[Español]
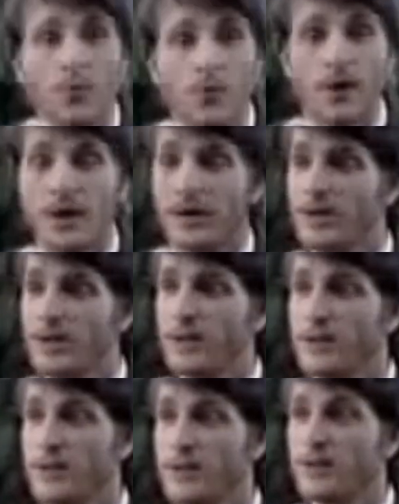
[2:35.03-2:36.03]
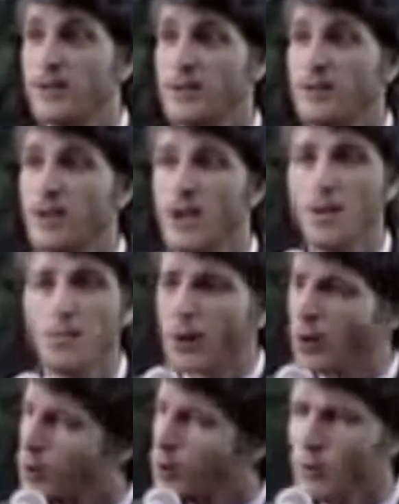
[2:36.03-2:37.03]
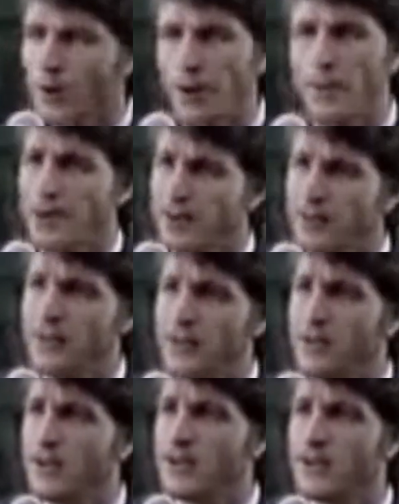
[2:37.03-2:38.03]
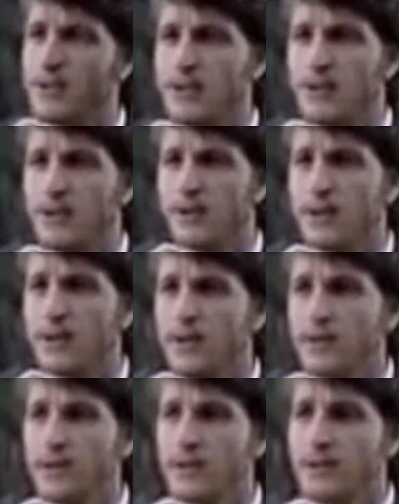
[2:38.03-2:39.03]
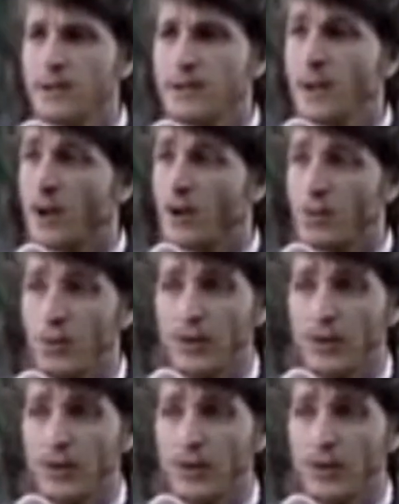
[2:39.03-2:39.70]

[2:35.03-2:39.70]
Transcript: nunca, pero nunca piensen que la